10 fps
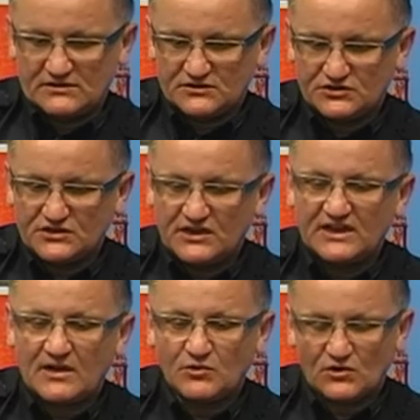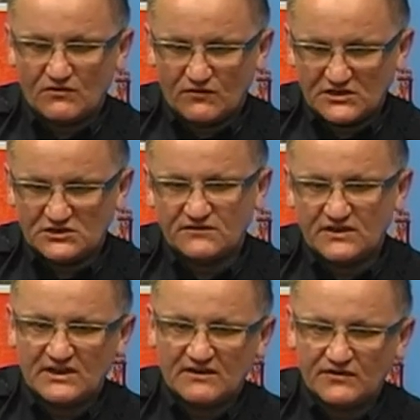czy nie nabiorą
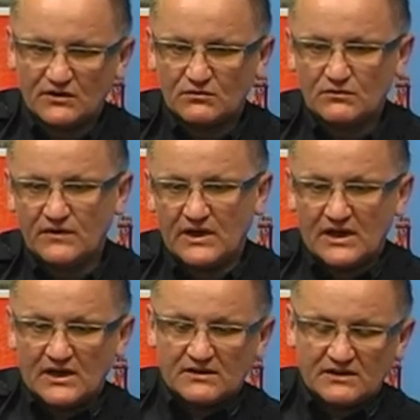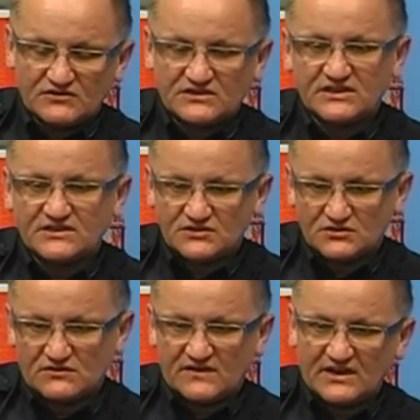właściwych nawyków, te wszystkie
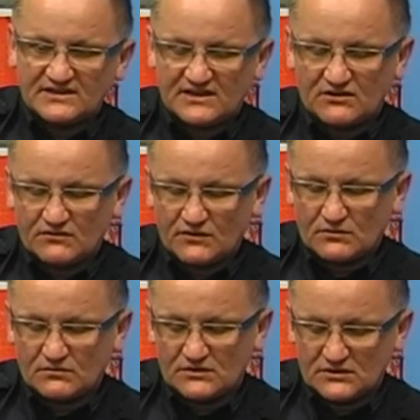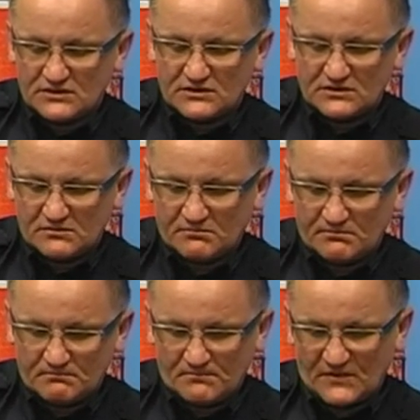skrzyżowania stanowią
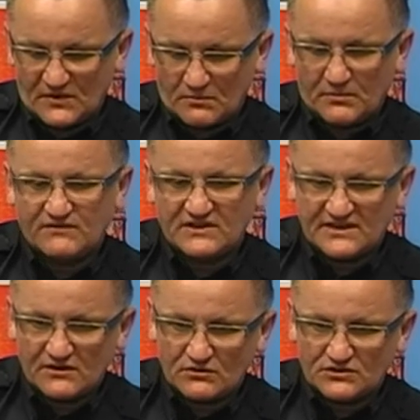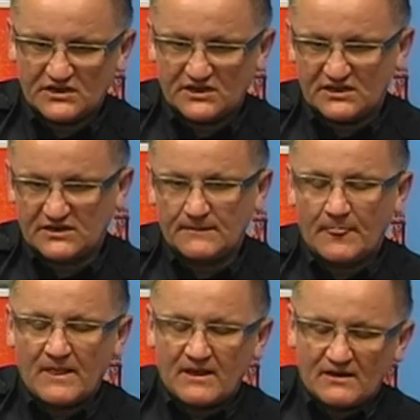no, pewne zagrożenie
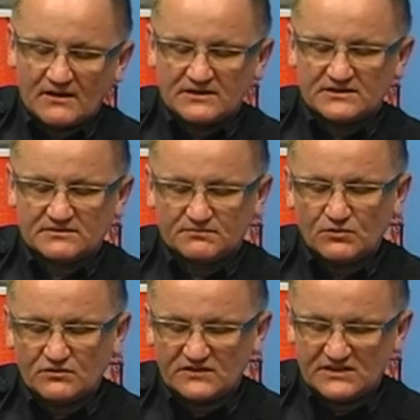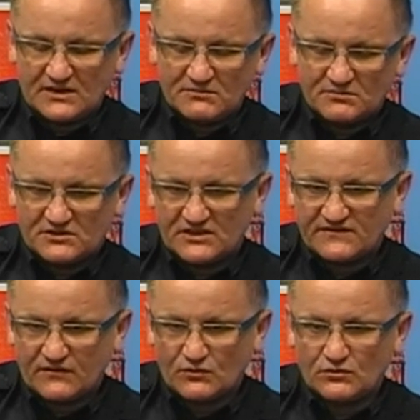E, z punktu widzenia
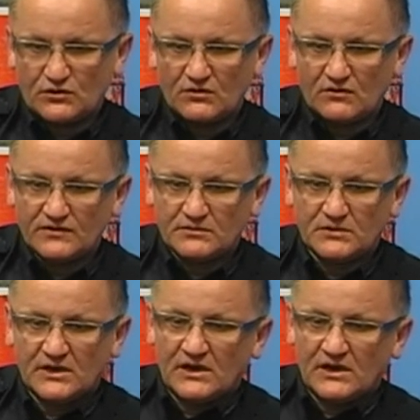bezpieczeństwa w ruchu drogowym,